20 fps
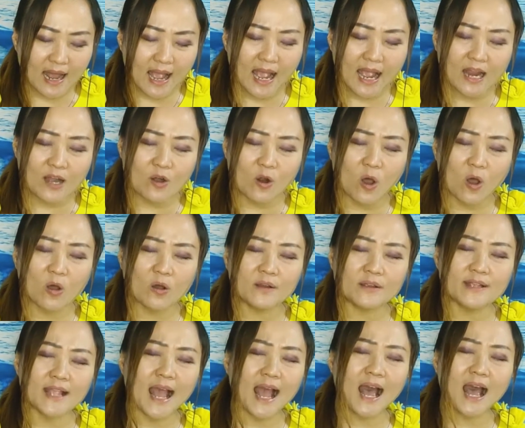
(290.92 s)
来
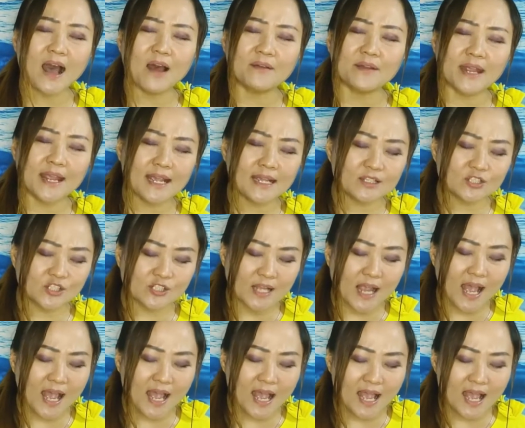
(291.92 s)
荣耀你
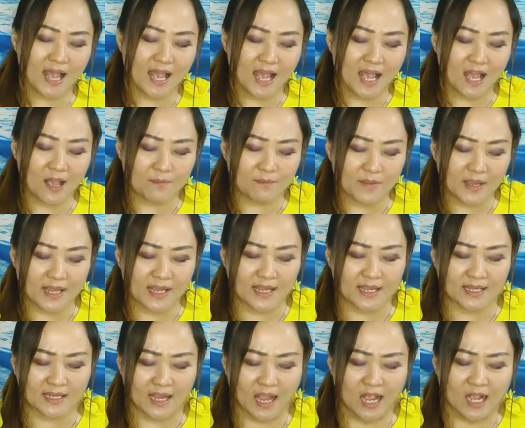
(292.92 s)
生
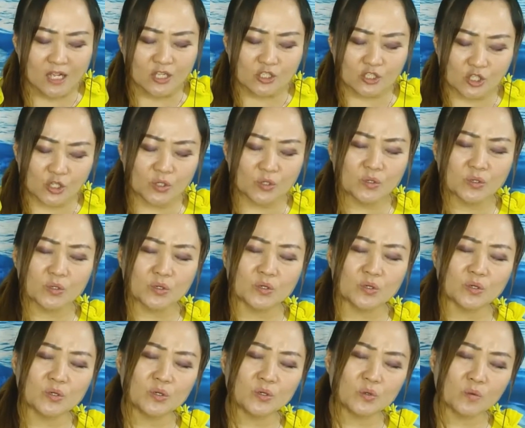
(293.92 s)
命。主
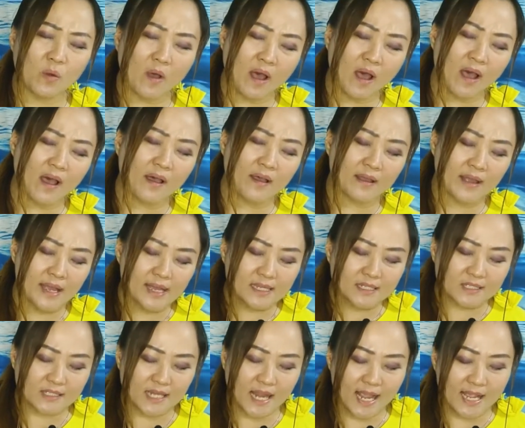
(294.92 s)
我
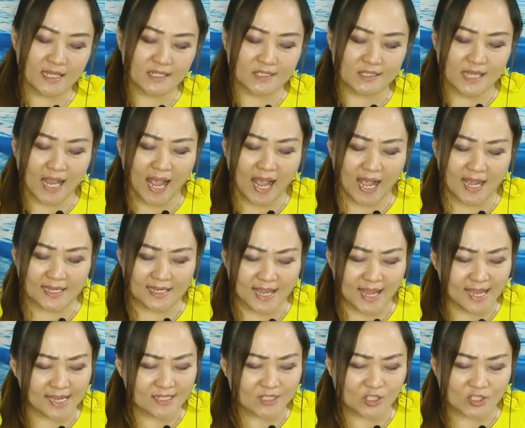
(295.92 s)
献上
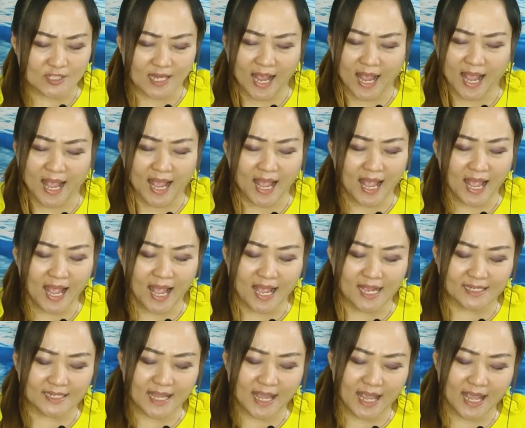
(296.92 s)
一生
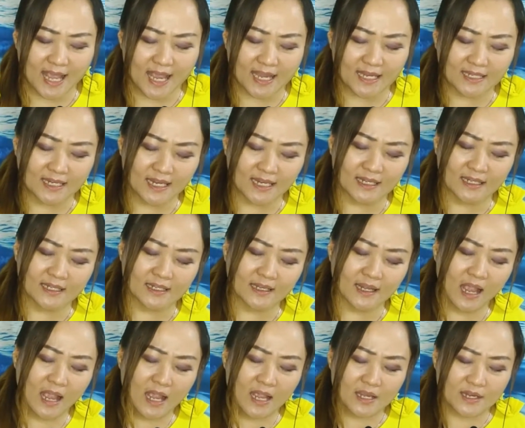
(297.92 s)
给
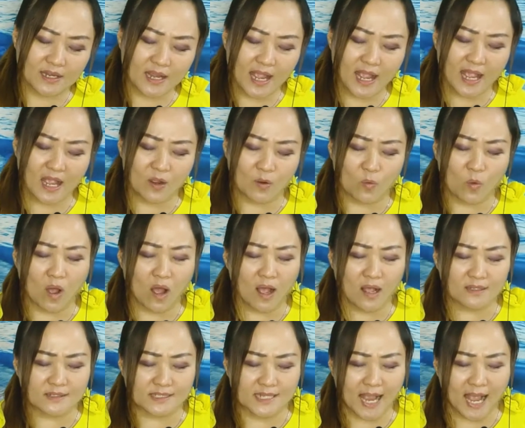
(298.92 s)
你，愿
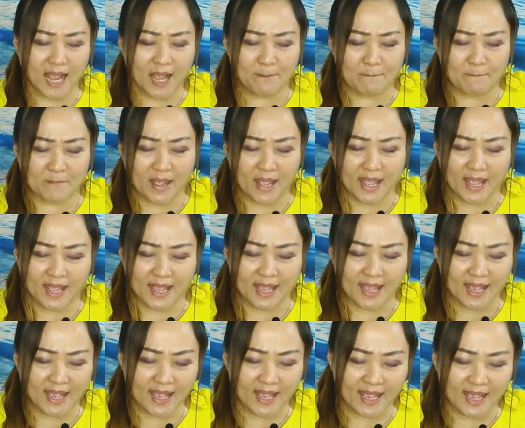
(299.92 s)
我赞
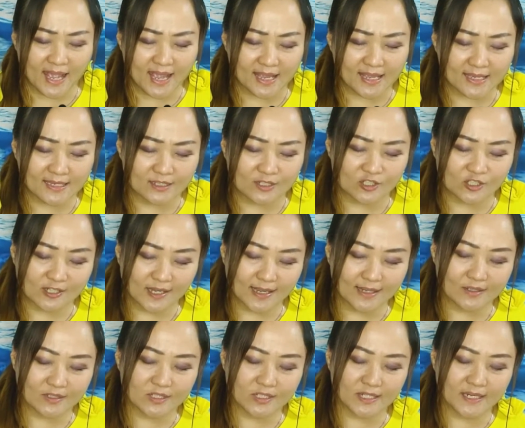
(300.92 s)
美
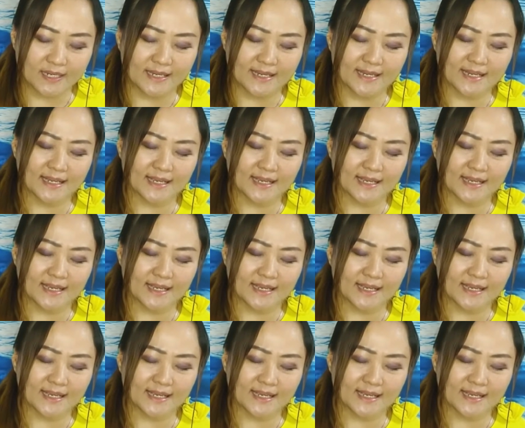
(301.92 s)
神情